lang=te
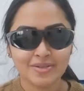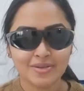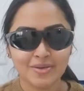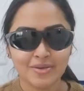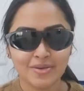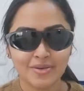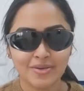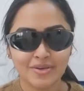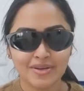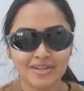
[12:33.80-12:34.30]
సో
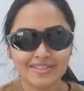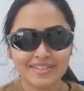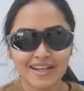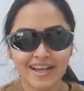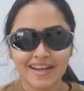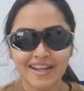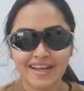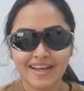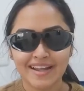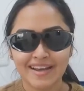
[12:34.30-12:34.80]

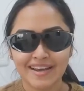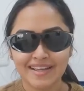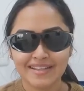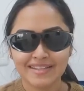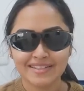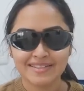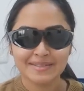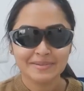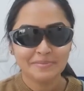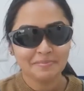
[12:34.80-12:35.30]
చాలా లైక్
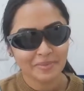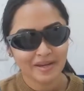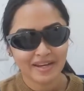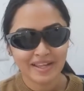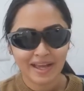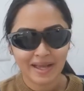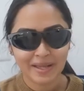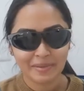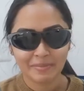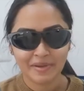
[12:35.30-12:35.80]
సింపుల్
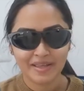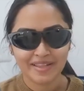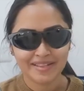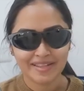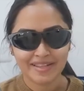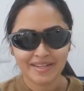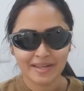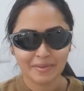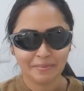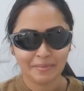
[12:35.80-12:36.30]
గా
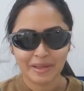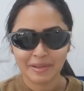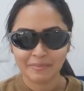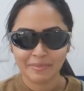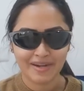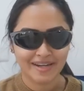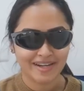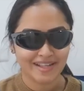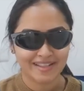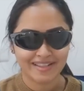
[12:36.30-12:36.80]
అయిపోయింది నేను
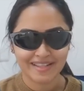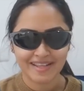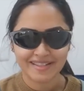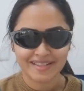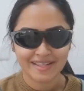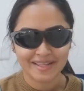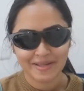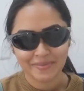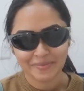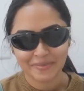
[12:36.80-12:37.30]
భయపడినంత
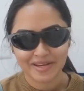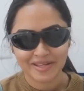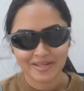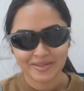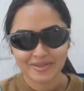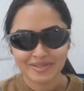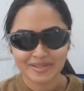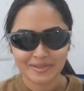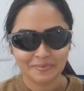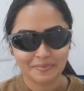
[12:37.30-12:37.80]
అయితే ఏం
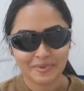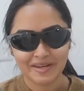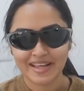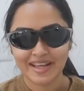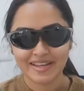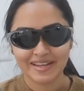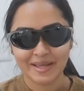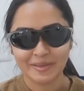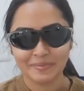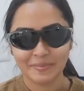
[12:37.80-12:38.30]
లేదు సింపుల్
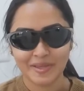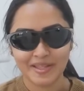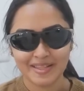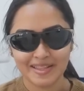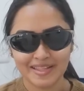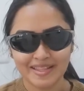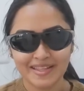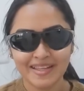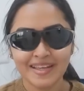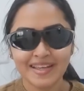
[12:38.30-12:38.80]
గానే
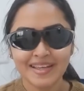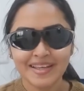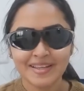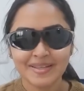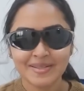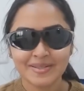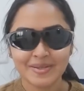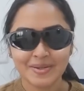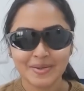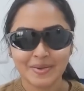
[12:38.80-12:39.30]
అయిపోయింది
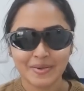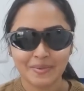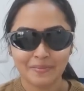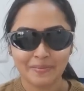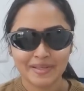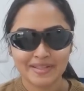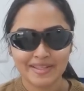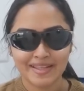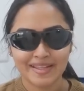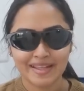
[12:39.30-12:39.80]
సో
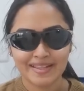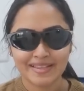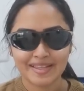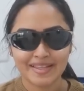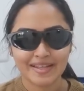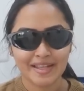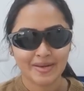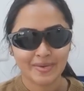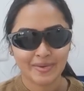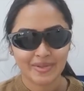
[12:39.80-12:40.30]
మిగతాదంతా
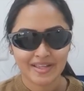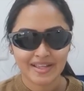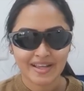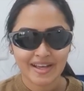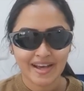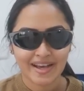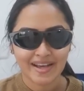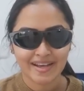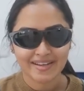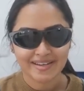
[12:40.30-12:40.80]
నేను
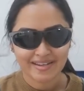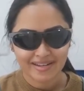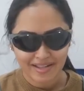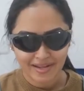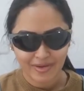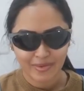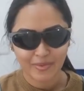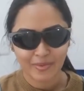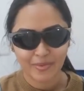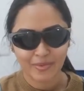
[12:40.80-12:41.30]
ఇంకా
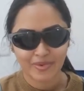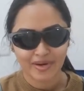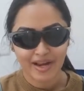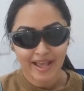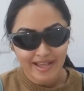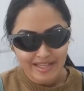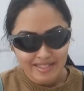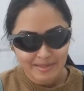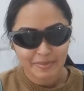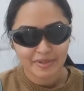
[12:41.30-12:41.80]
నేను నా
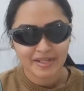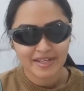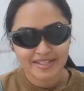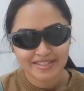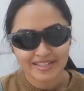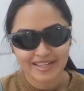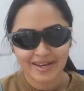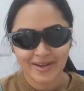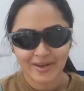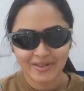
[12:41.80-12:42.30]

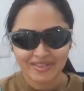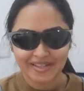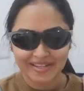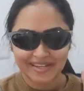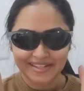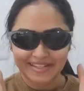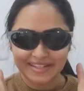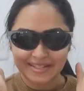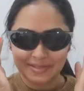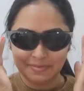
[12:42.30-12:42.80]
ఎక్స్పీరియన్స్ ఎలా
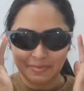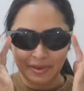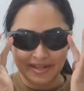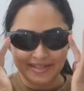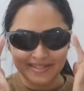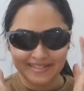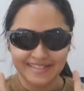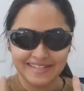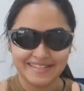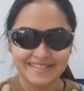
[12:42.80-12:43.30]
ఉందనేది
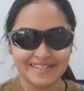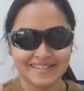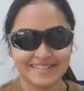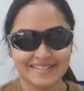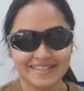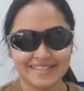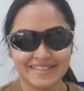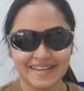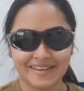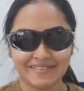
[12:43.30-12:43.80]
స్పెక్స్
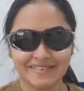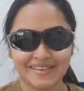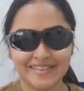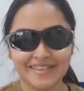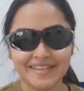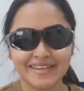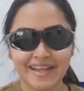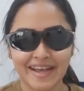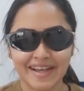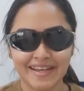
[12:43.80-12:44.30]
తీసేసిన తర్వాత
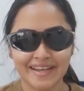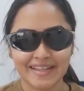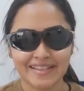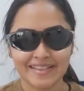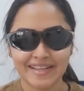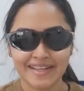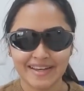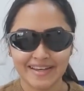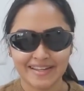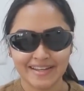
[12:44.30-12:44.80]

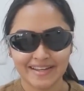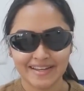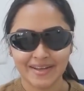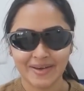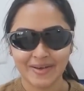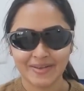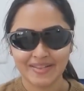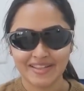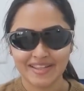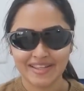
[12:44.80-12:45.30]
నాకెంత క్లియర్
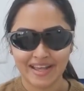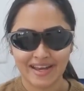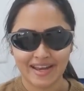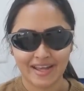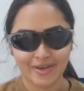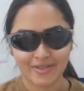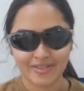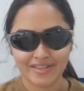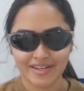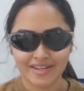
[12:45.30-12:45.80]
గా ఉంది
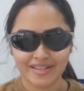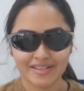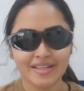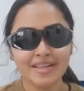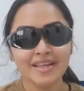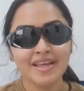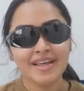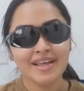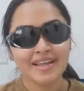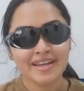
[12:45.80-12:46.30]
ఎలా ఉంది అనేది
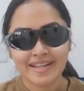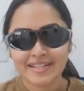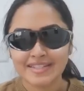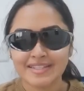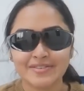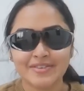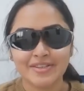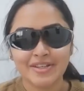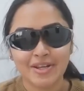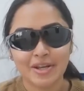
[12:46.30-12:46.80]

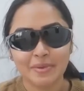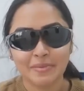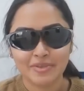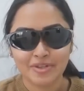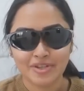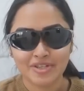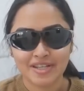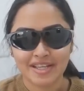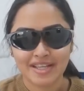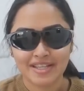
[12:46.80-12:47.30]
నెక్స్ట్ వీడియోలో
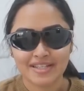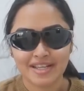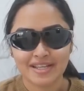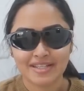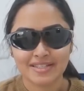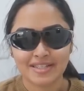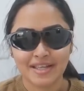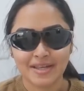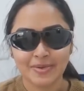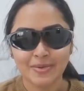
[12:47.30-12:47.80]
మీతో షేర్
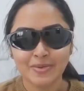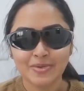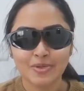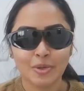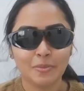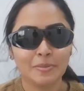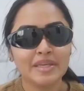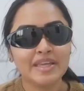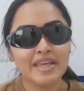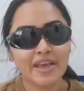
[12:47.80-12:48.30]
చేస్తాను సో
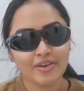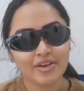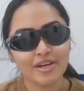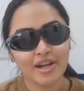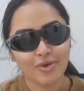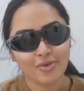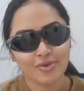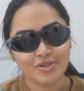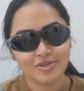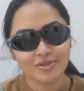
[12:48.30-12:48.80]
మీకేమైనా
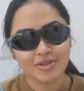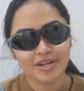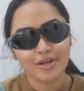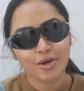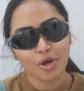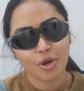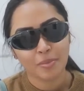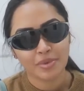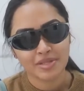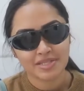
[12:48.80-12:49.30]
డౌట్స్ ఉంటే
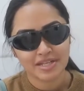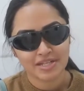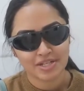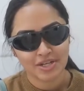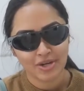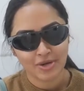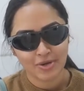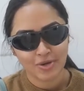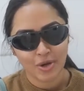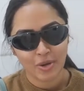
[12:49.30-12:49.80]
కామెంట్
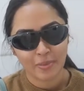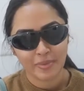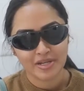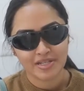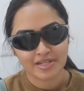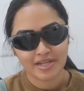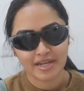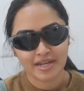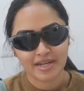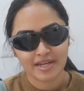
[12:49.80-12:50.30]
సెక్షన్ లో
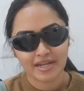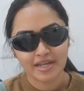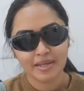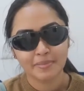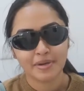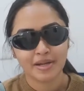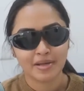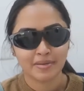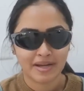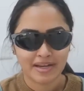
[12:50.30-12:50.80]
కామెంట్ చేయండి
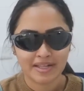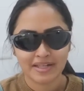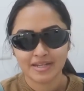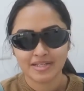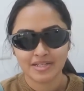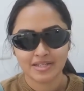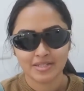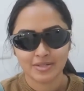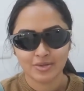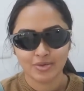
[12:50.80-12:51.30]
మనం
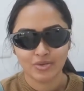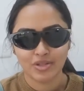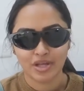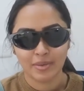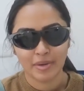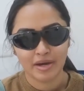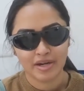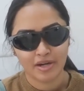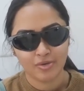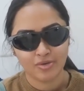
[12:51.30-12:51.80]
క్లియర్
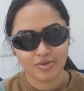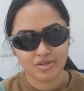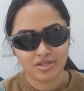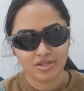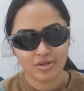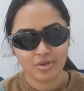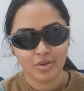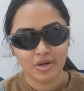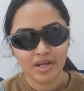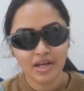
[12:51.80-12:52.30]
చేసుకుందాం ఆ డౌట్స్
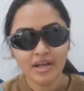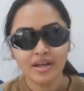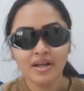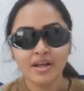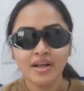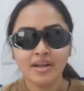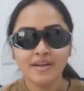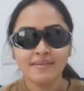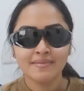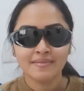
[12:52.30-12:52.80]
ని కూడా
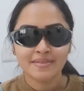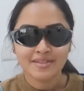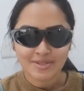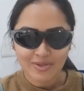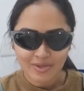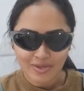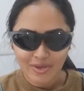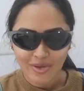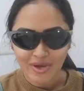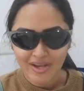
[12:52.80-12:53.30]

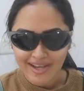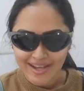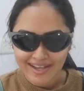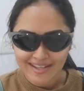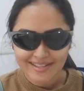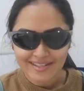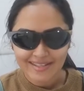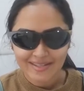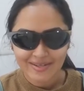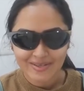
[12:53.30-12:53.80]
సో
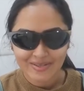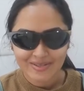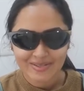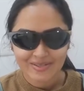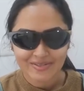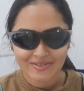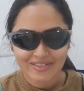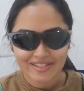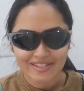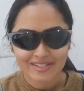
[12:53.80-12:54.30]
అది
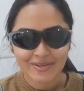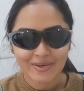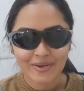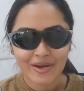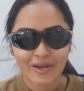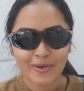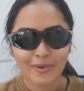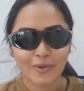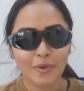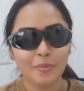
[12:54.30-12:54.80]
ఈరోజు వీడియో
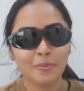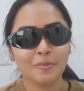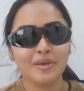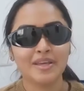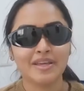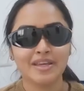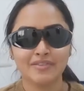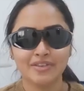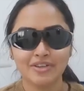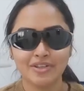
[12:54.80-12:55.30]
ఐ హోప్
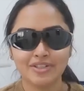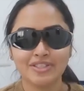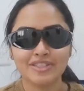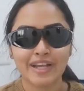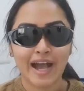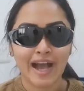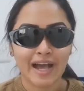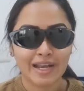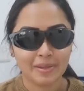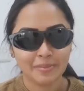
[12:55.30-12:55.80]
మీకు ఈ వీడియో
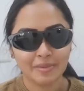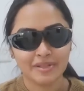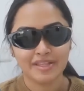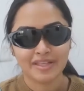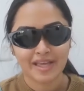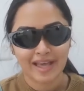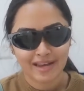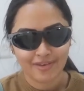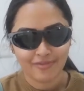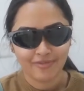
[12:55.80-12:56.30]
చాలా
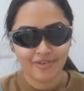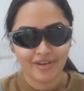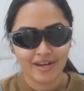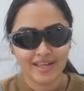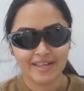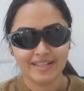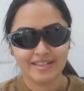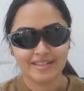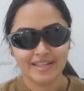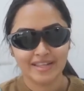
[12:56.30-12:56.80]
మందికి హెల్ప్ఫుల్
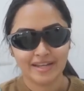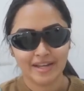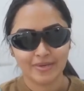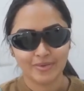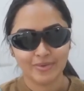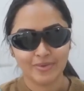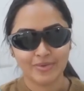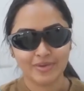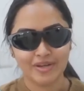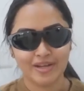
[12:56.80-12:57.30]
అయింది అని
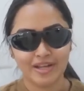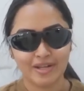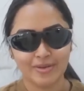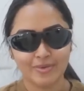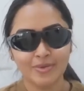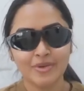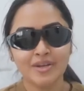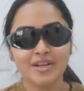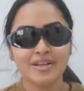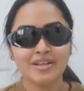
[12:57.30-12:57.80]

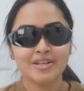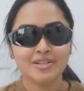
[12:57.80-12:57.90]
అనుకుంటున్నాను